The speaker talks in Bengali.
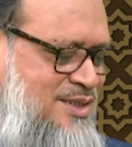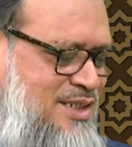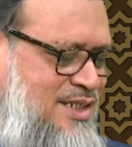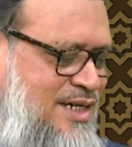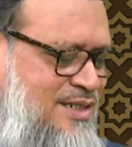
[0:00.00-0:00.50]

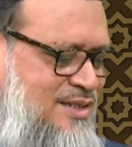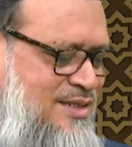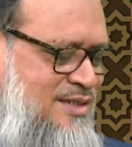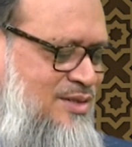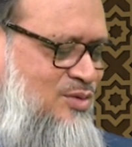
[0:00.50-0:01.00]
যেটার
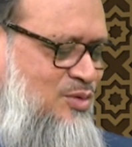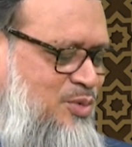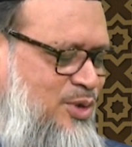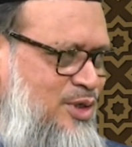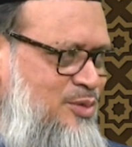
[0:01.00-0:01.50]

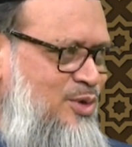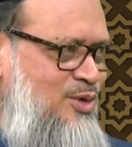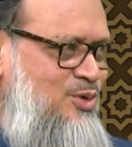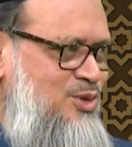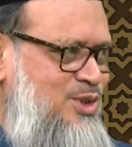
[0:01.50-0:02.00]
উপর
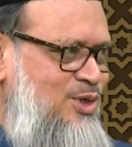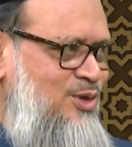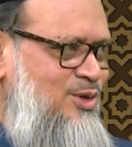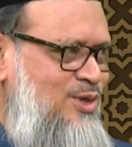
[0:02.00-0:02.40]
নির্ভর করছিল